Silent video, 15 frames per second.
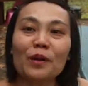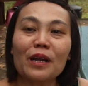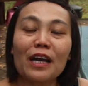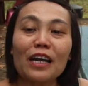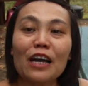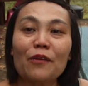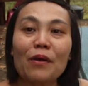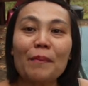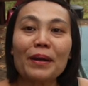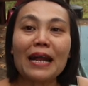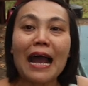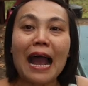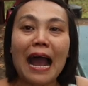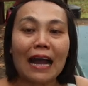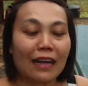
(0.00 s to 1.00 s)
ถ้าเกิดว่ามัน
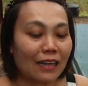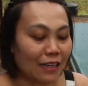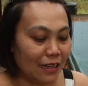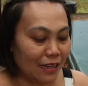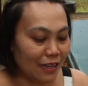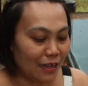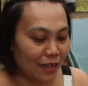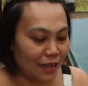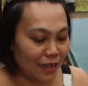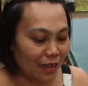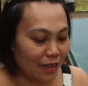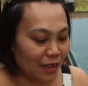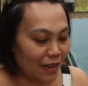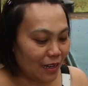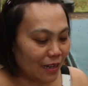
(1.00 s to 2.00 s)
หัก
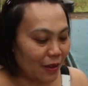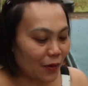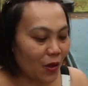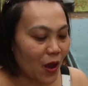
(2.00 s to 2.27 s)
เรา